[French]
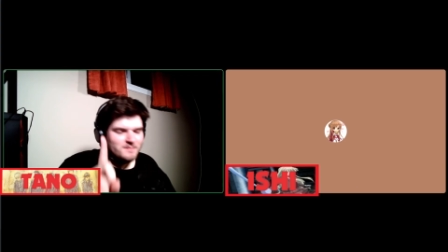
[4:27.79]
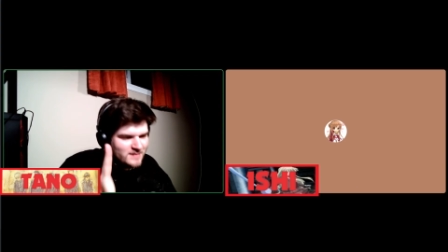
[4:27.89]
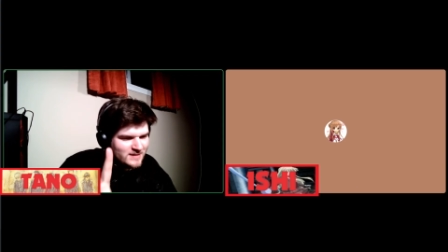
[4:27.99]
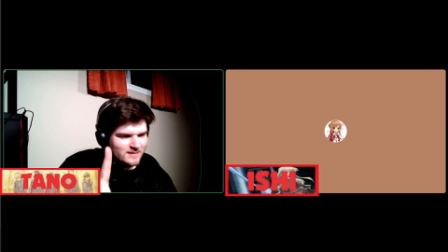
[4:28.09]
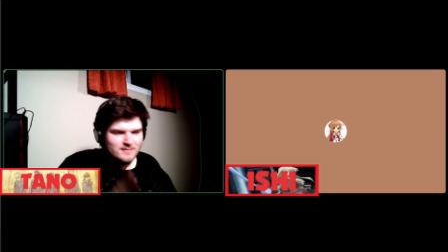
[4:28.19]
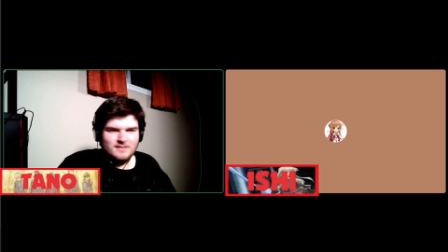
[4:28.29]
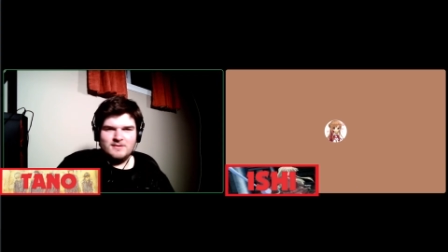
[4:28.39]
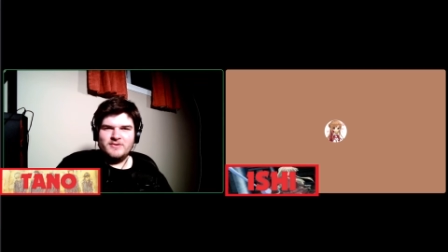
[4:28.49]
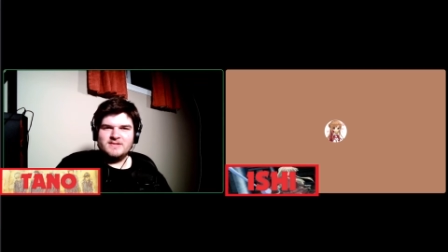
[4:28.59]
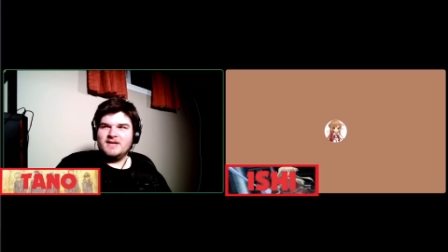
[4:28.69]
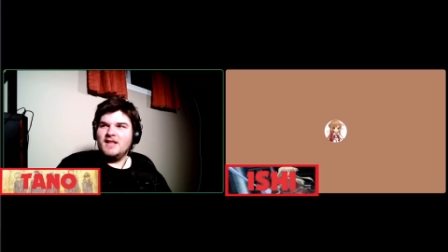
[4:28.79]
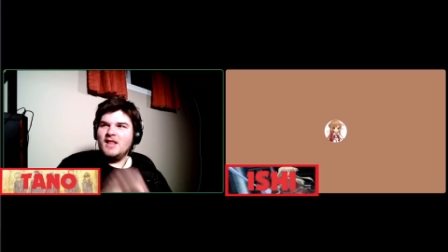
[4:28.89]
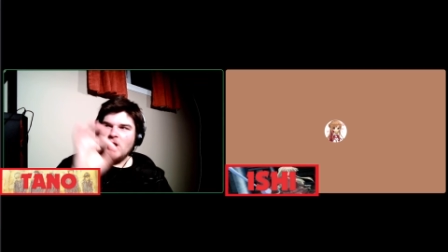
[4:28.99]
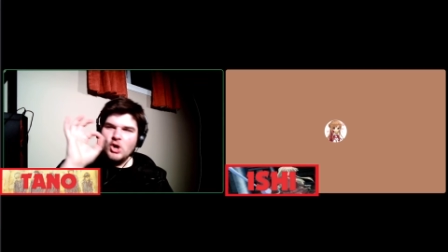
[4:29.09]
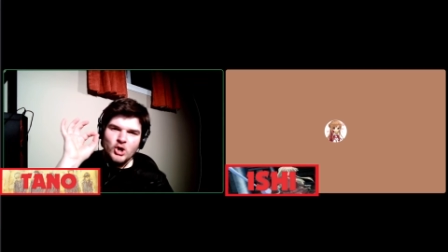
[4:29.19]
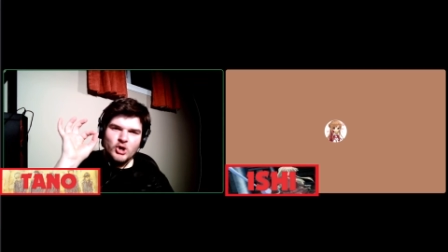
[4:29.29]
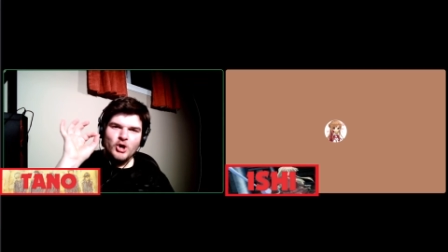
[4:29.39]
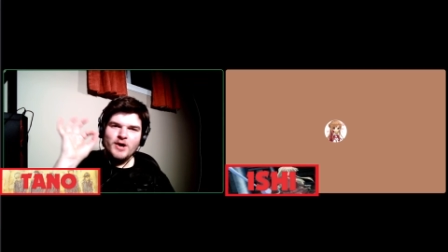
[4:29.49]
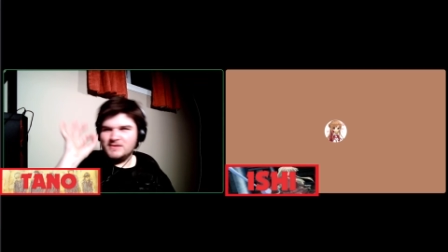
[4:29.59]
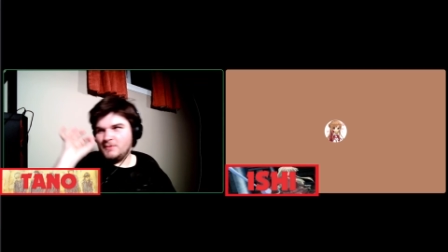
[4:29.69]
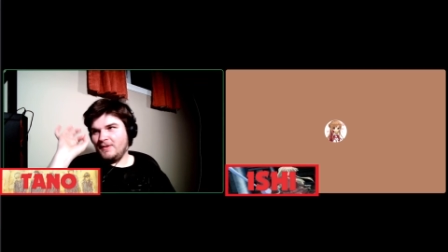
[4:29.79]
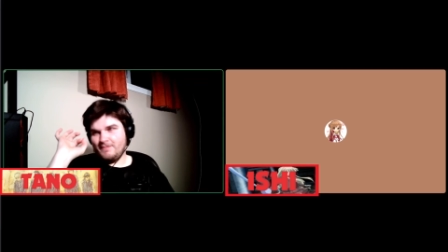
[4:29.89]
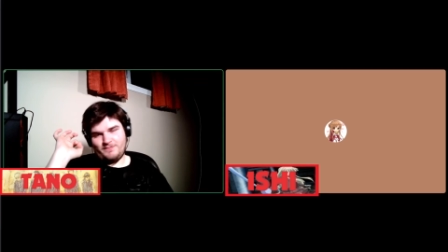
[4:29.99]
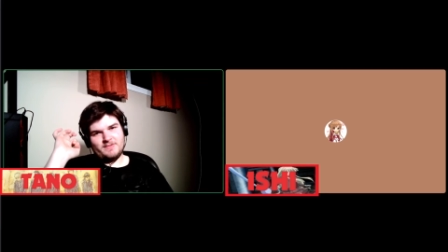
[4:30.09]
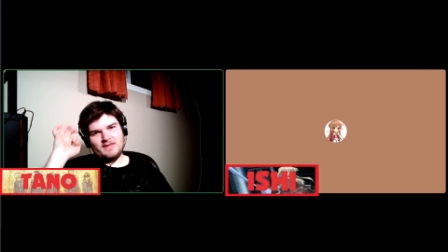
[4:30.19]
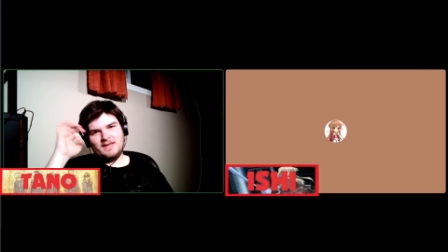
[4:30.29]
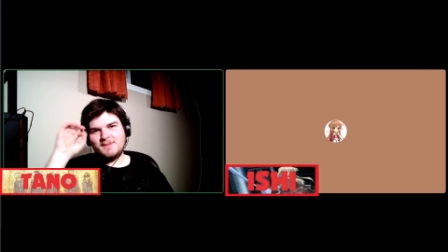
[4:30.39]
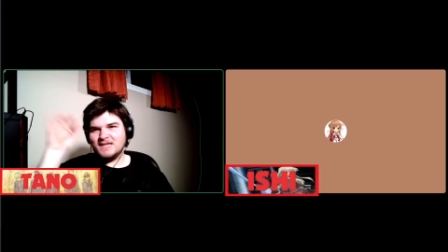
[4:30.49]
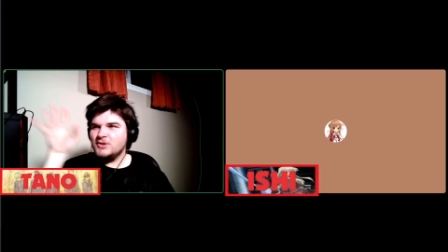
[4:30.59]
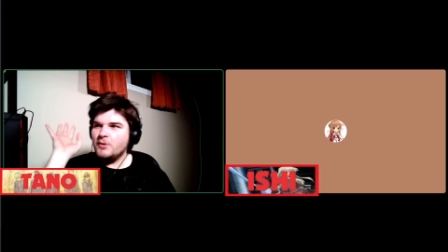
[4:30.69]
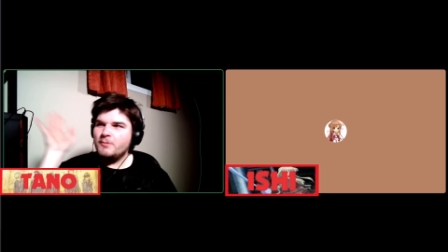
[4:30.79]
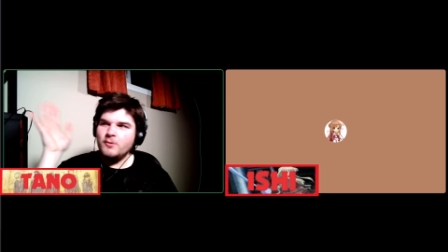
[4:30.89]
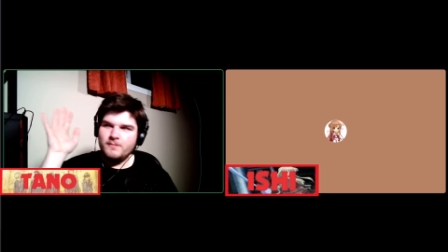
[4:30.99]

Puis, je veux dire, le gars, en ce moment, il est placé un peu